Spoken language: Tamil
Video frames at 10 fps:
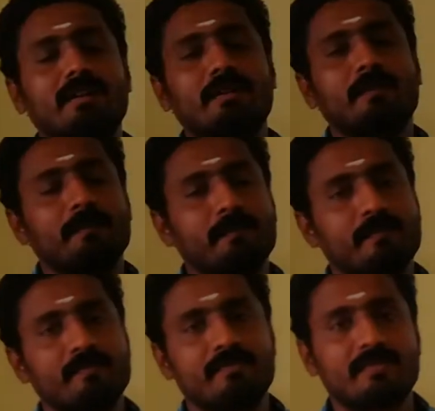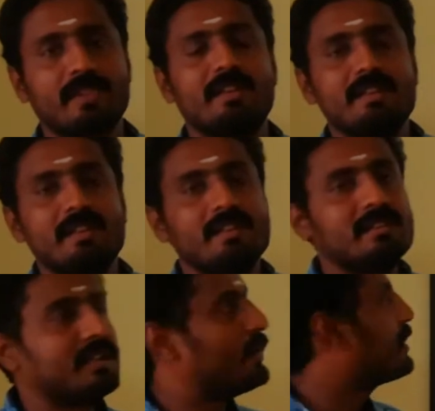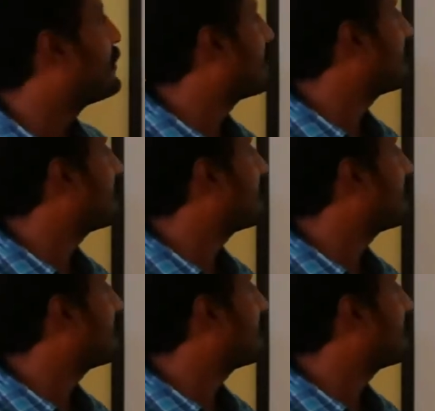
இருக்கும் இதுக்கு அவங்க பேர்